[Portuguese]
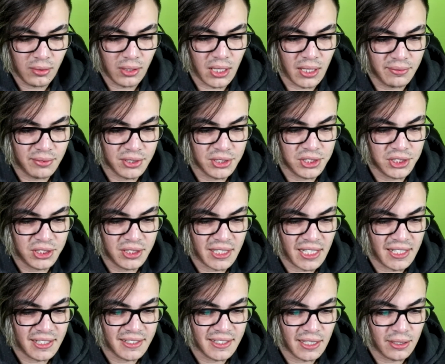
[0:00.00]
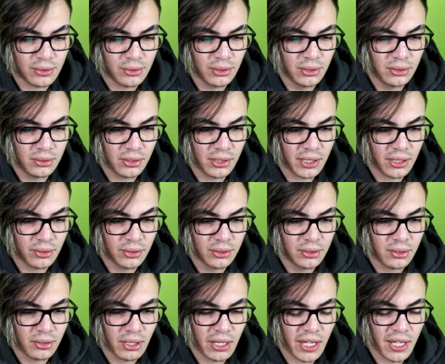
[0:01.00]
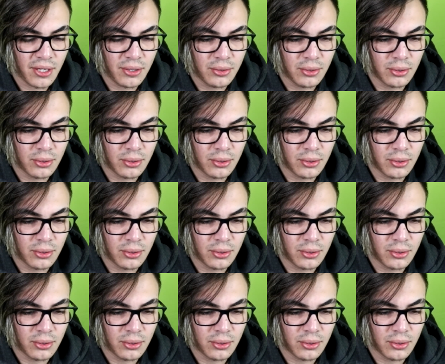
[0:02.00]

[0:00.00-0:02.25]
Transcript: Ó, vou digitalizar outro, que é outro QR